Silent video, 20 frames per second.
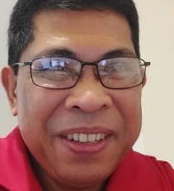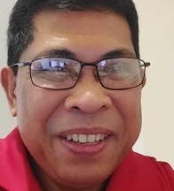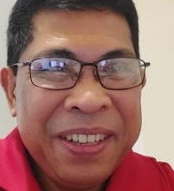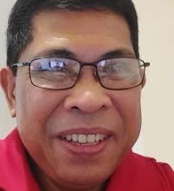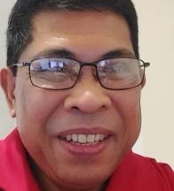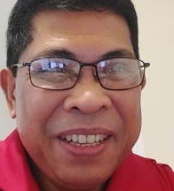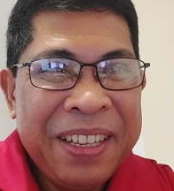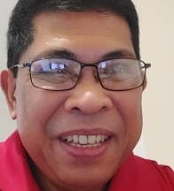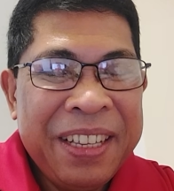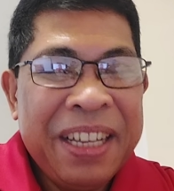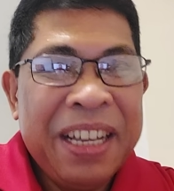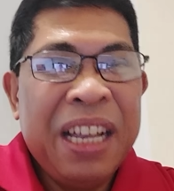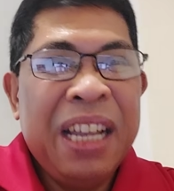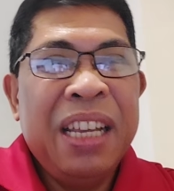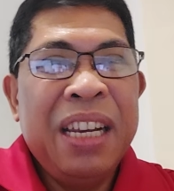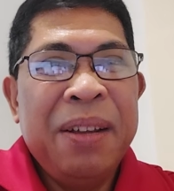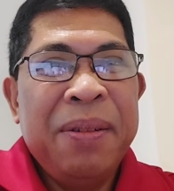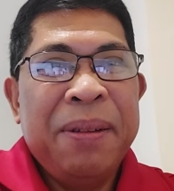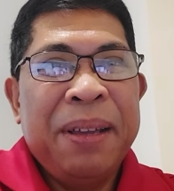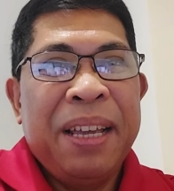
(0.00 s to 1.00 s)
Ah,
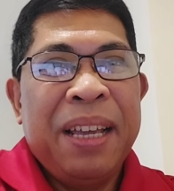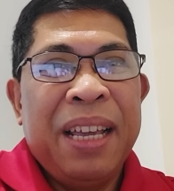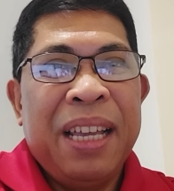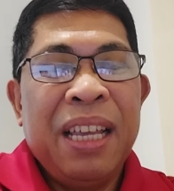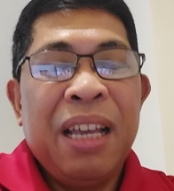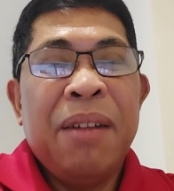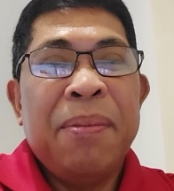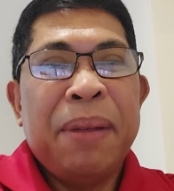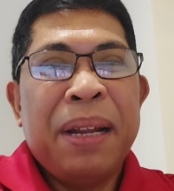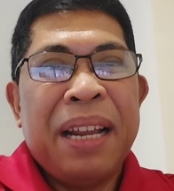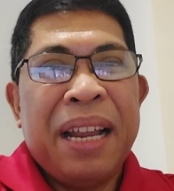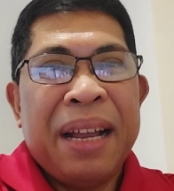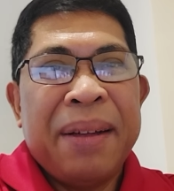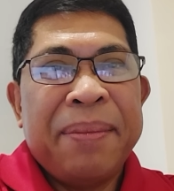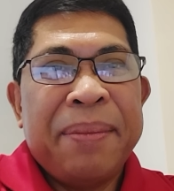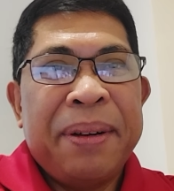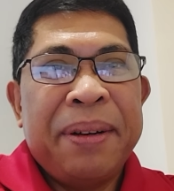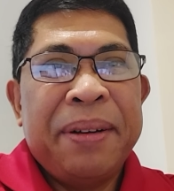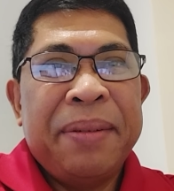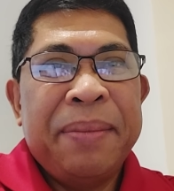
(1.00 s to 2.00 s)
anyway, yan man lang
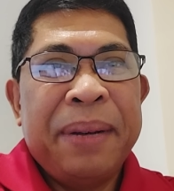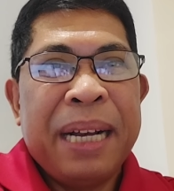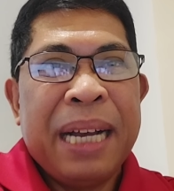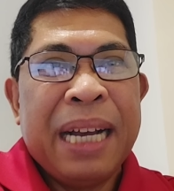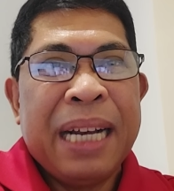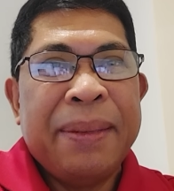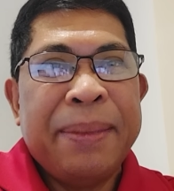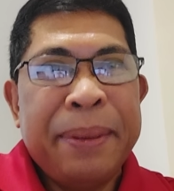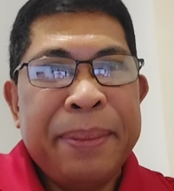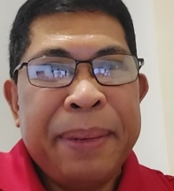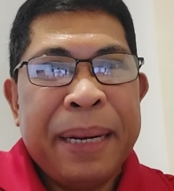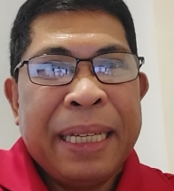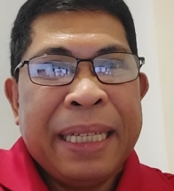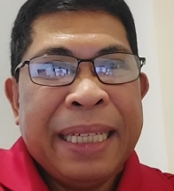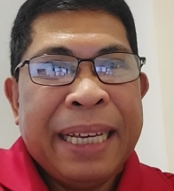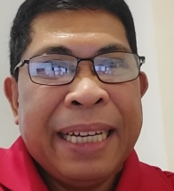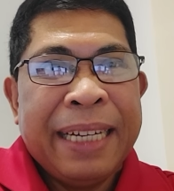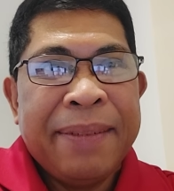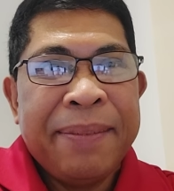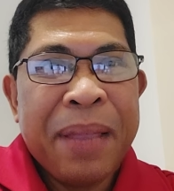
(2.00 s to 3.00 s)
po mga
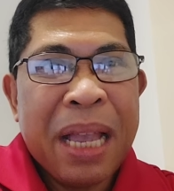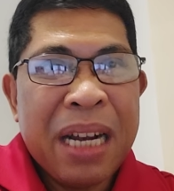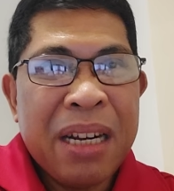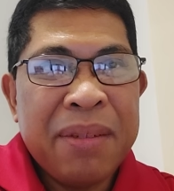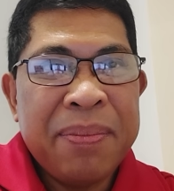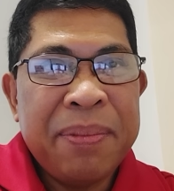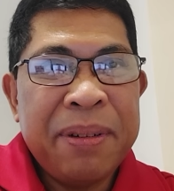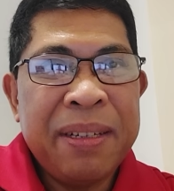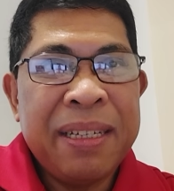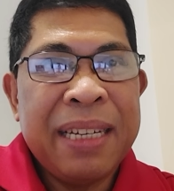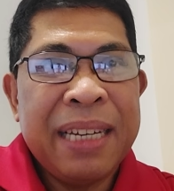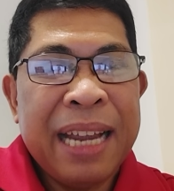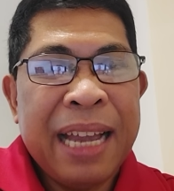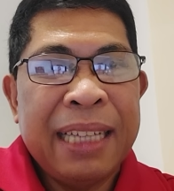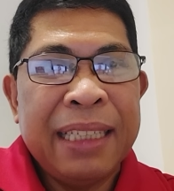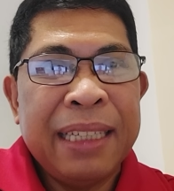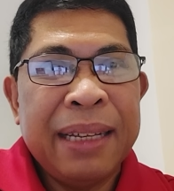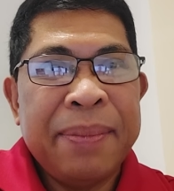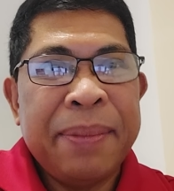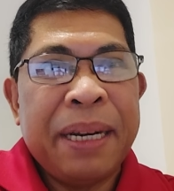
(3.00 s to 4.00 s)
kababayan. Ako po si Dante
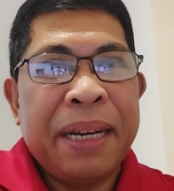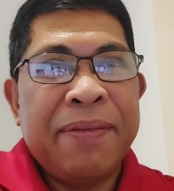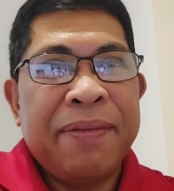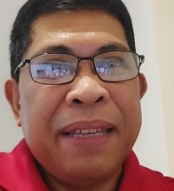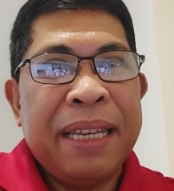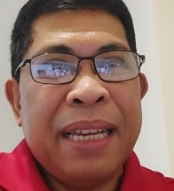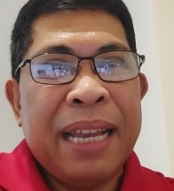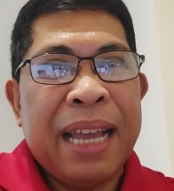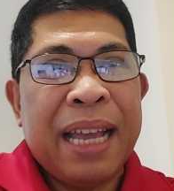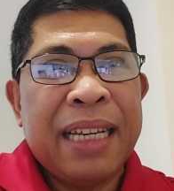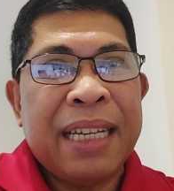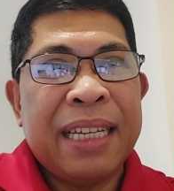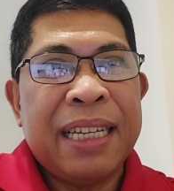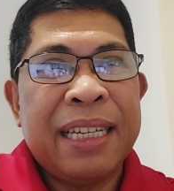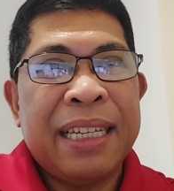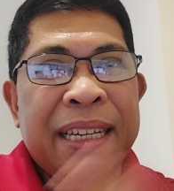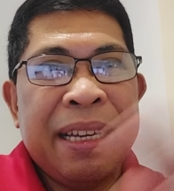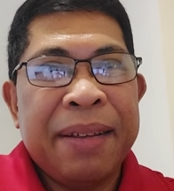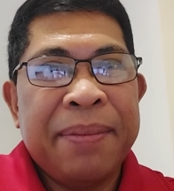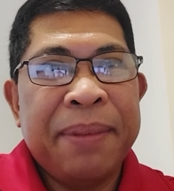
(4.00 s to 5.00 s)
Maravillas.
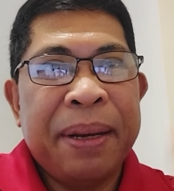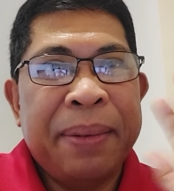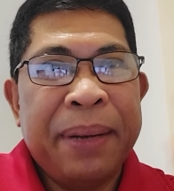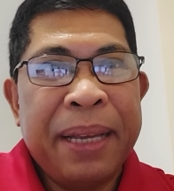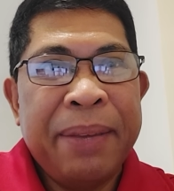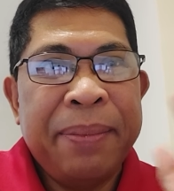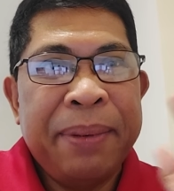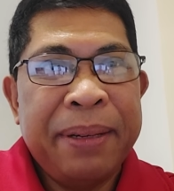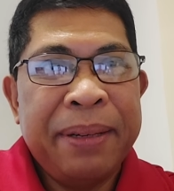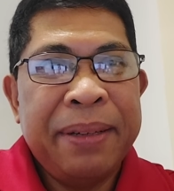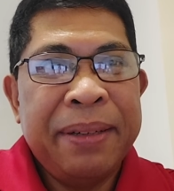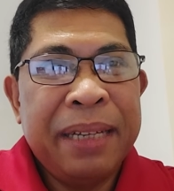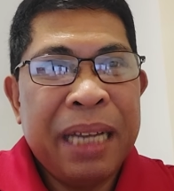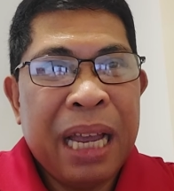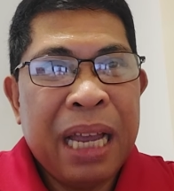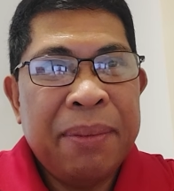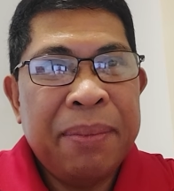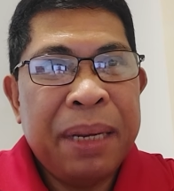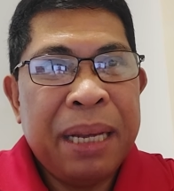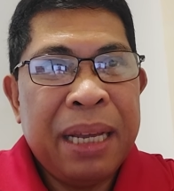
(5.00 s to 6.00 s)
Bye-bye po. God
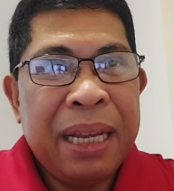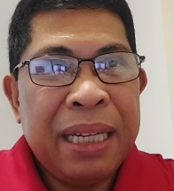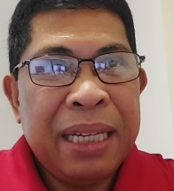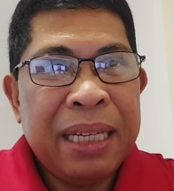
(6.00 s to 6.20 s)
bless.